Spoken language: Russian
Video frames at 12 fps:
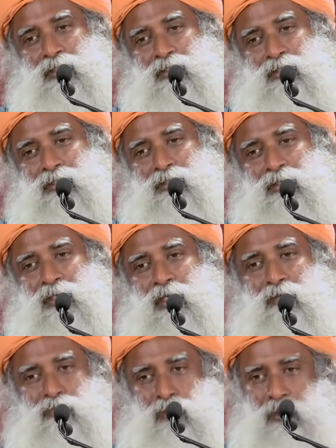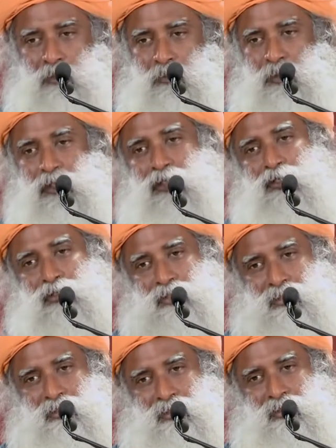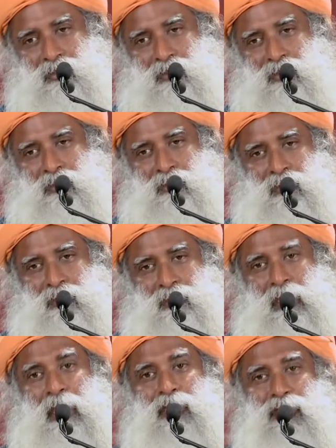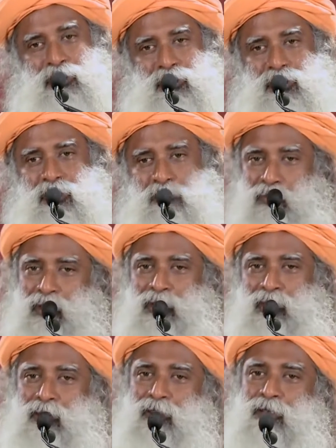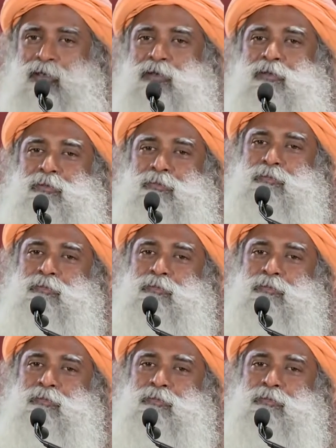этого существования, если вы испытываете экстаз от того, что вы здесь,